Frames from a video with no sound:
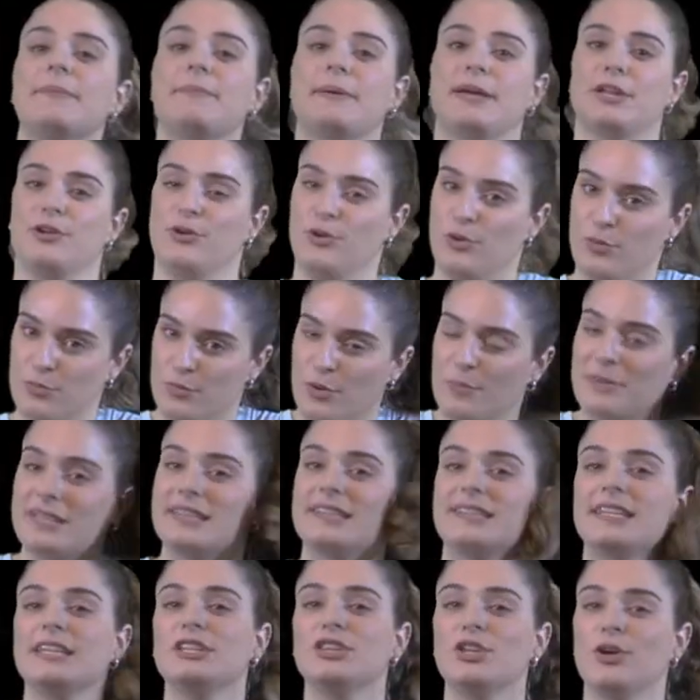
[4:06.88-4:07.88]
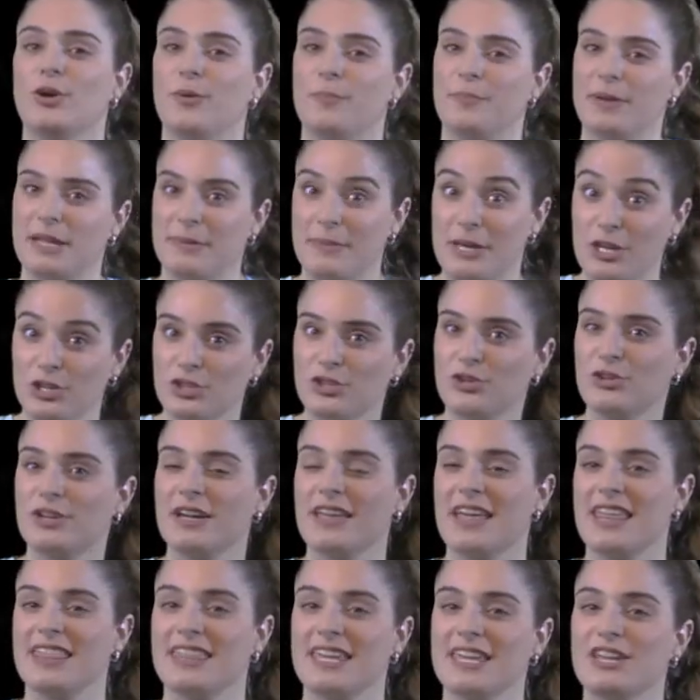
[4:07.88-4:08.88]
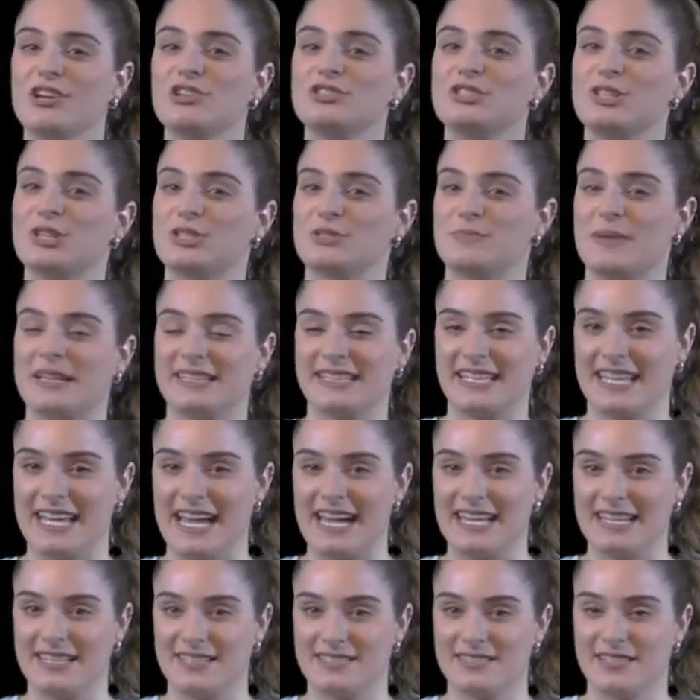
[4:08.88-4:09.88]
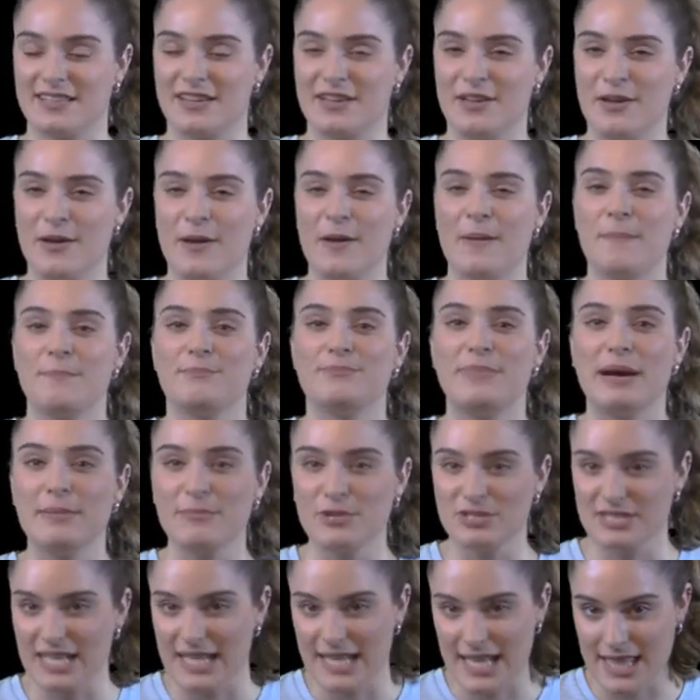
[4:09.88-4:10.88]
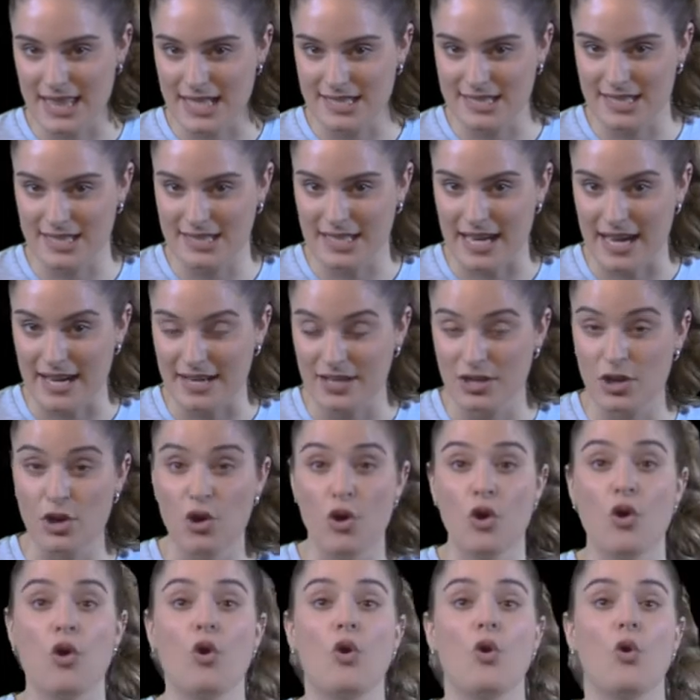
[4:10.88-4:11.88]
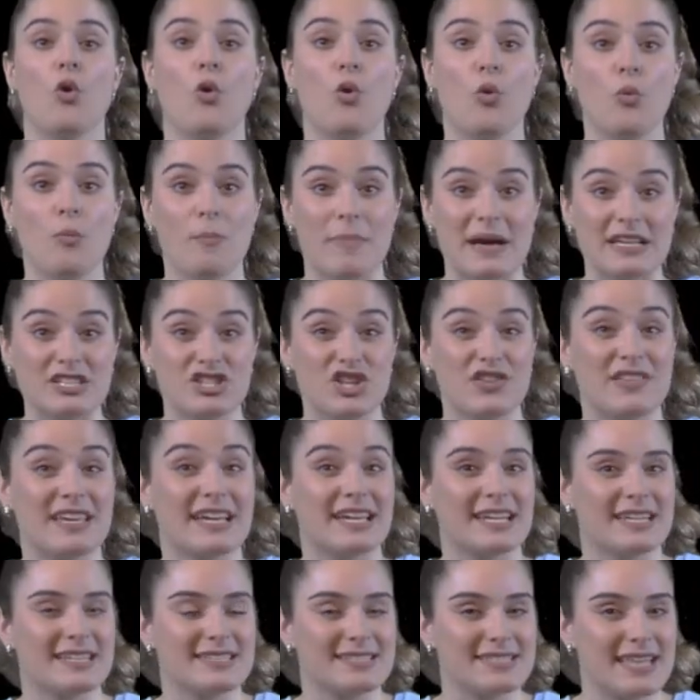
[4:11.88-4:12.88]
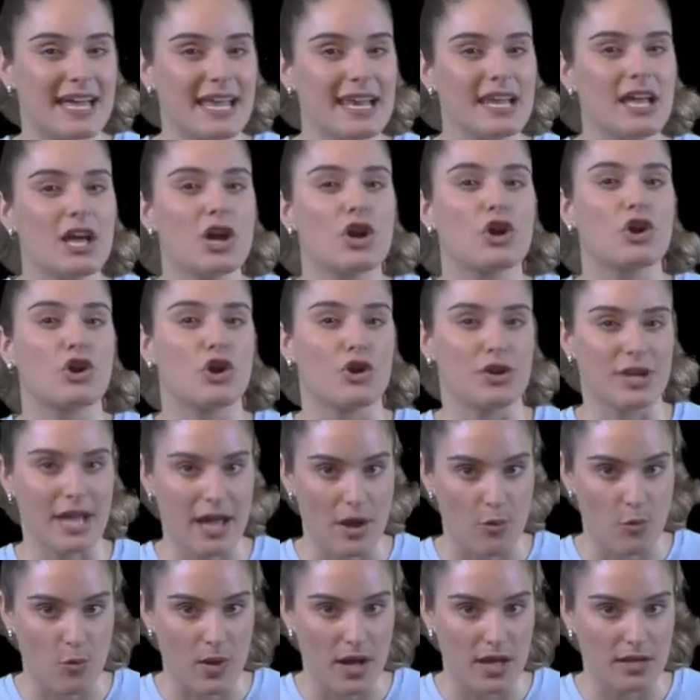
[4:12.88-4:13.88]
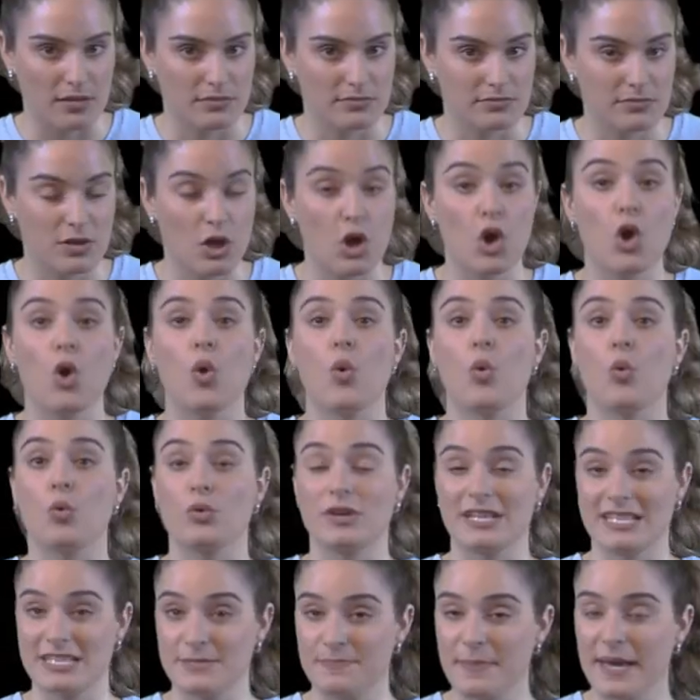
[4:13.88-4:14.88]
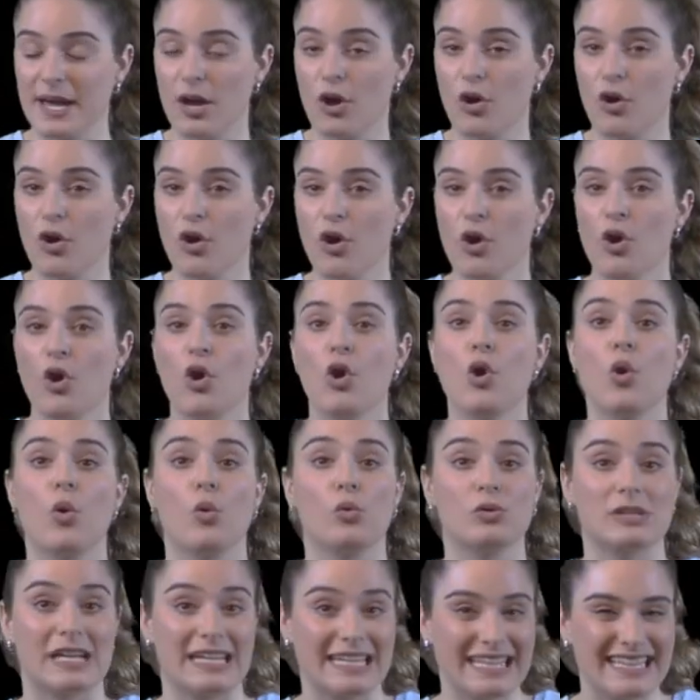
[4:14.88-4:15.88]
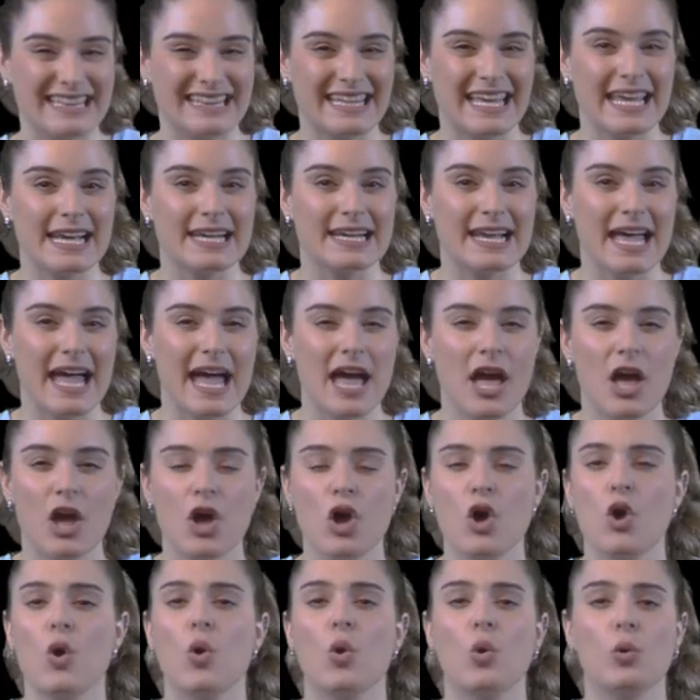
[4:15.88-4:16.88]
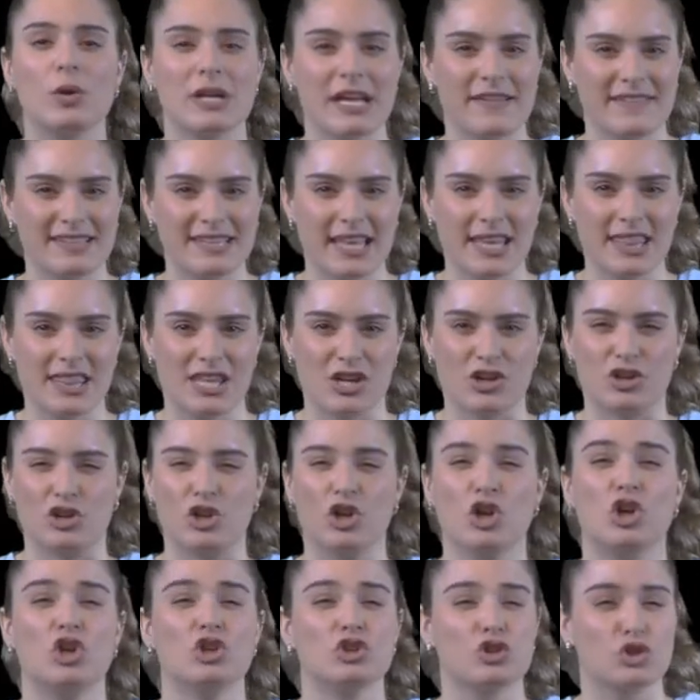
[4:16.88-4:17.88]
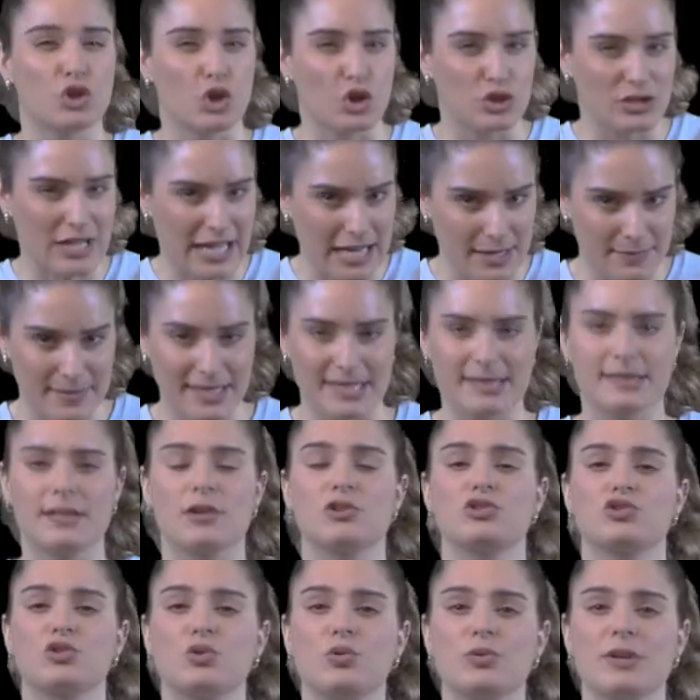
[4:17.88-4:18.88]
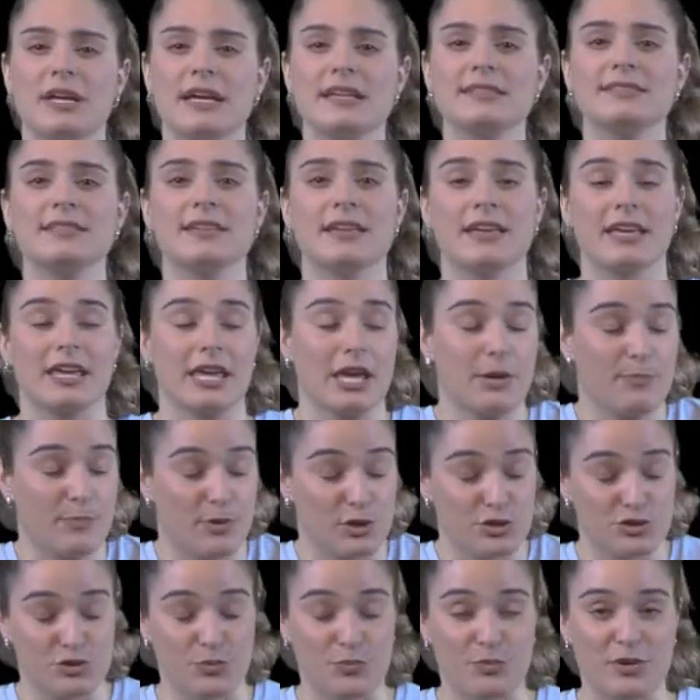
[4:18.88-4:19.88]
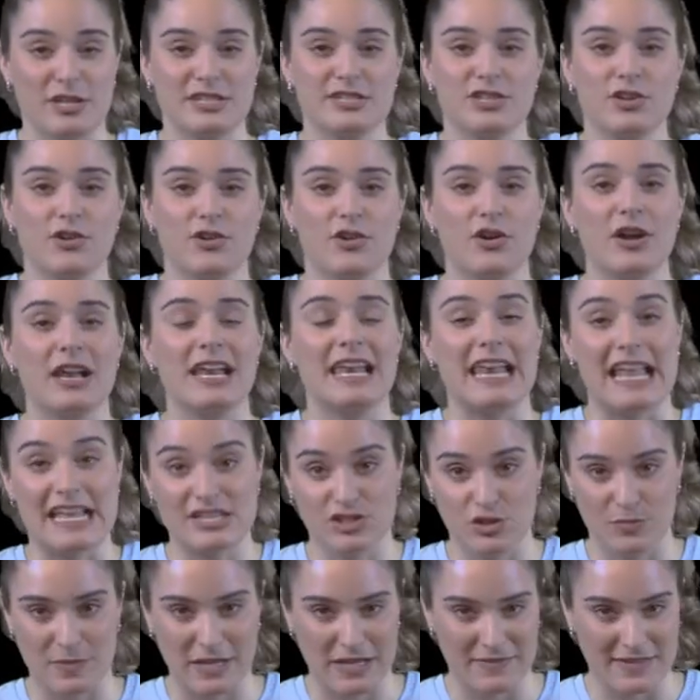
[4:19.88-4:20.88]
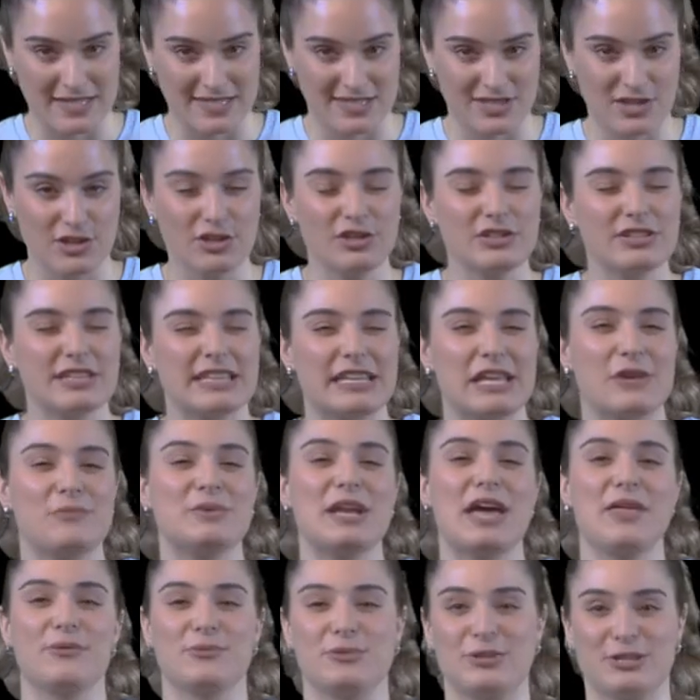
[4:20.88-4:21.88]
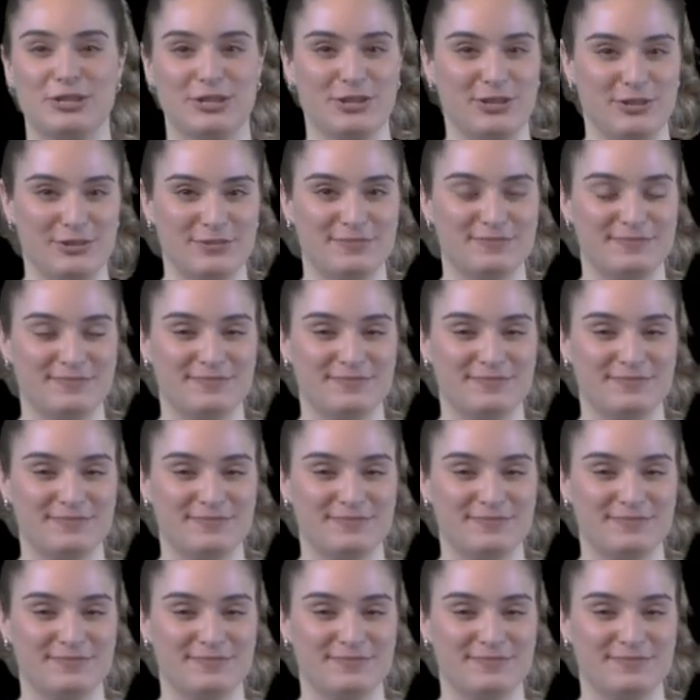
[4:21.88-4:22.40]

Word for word: pero un momentito. Primero tengo que deciros los materiales. Vamos a necesitar un vaso de cristal con agua, un espejo, una linterna, una habitación totalmente a oscuras y por supuesto la supervisión de un adulto.